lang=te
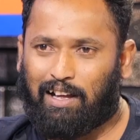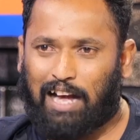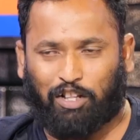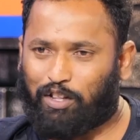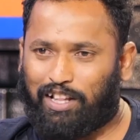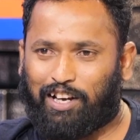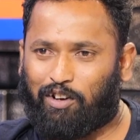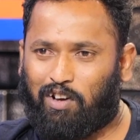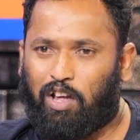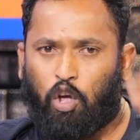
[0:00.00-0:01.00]
అర్థవుతుంది
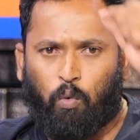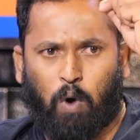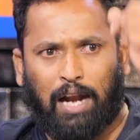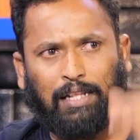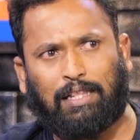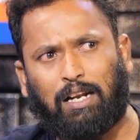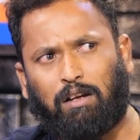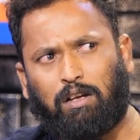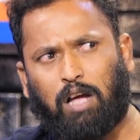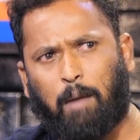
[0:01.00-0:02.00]
నీకు వాళ్ళిద్దరు
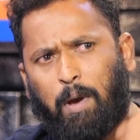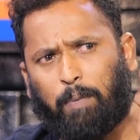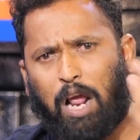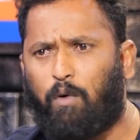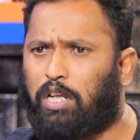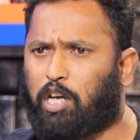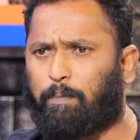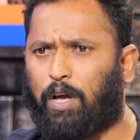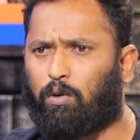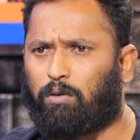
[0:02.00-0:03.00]
అభిప్రాయం వాళ్ళు
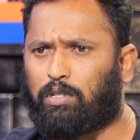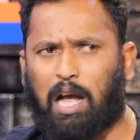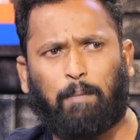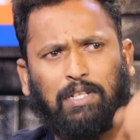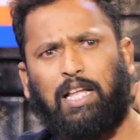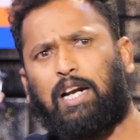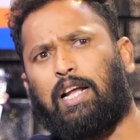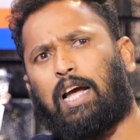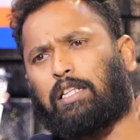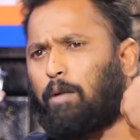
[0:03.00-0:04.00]
చెప్పారు శ్యాంప్రసాద్
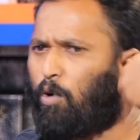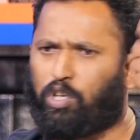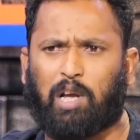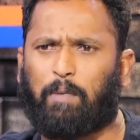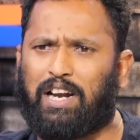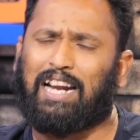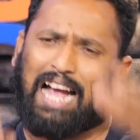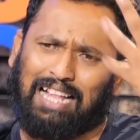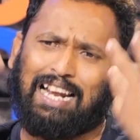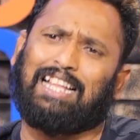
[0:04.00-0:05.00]
రెడ్డి గారి తరపున వాళ్ళు చెప్పి నేను
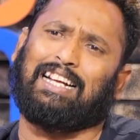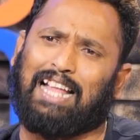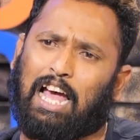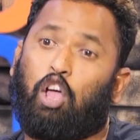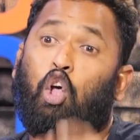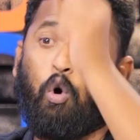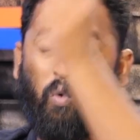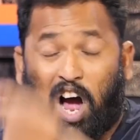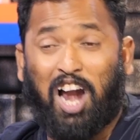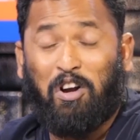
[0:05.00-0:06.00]
కాదనలేదు కదా
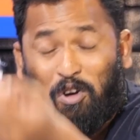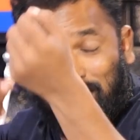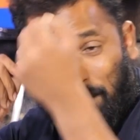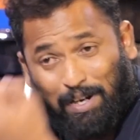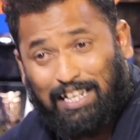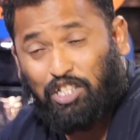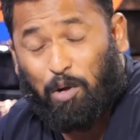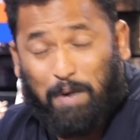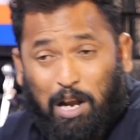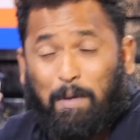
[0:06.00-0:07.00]
వాళ్ళు జబర్దస్త్
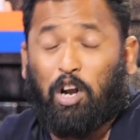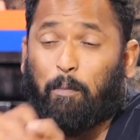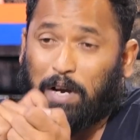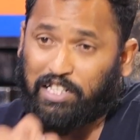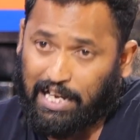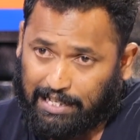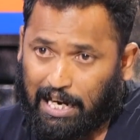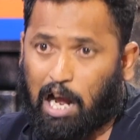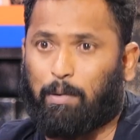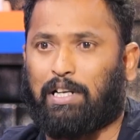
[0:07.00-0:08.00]
మళ్ళీ మాల్లో
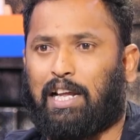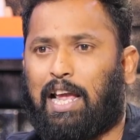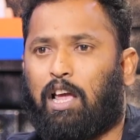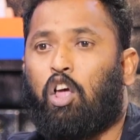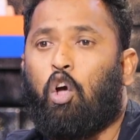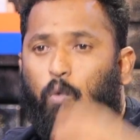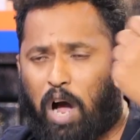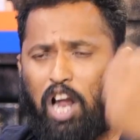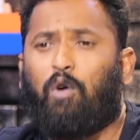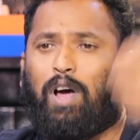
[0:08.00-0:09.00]
పనిచేశారు కాబట్టి
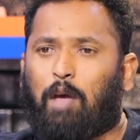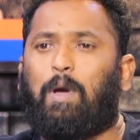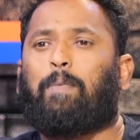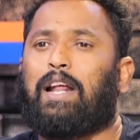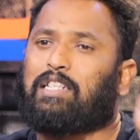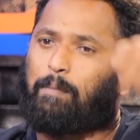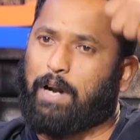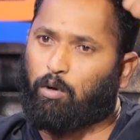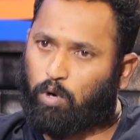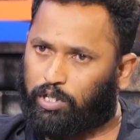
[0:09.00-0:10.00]
వాళ్ళు వాళ్ళ అభిప్రాయం
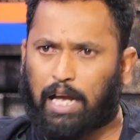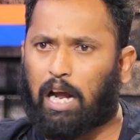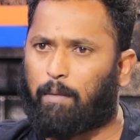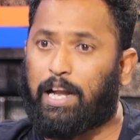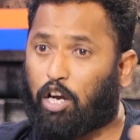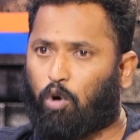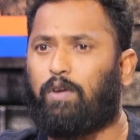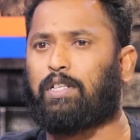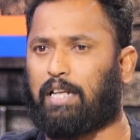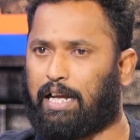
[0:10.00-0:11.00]
చెప్పడానికి వచ్చారు కాబట్టి నేను
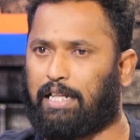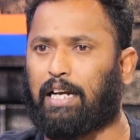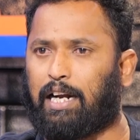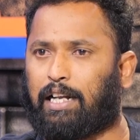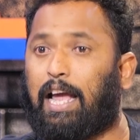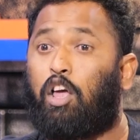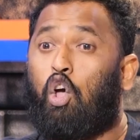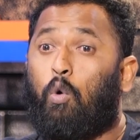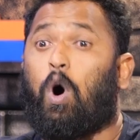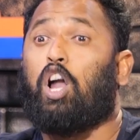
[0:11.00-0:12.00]
గౌరవిస్తున్నాను ఎందుకంటే
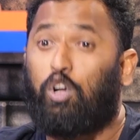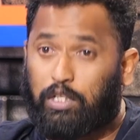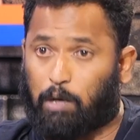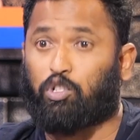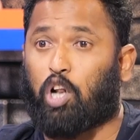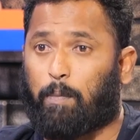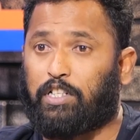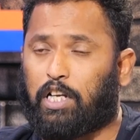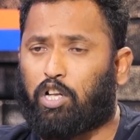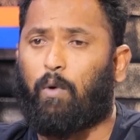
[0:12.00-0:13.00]
వాళ్ళు సంస్థలో పనిచేశారు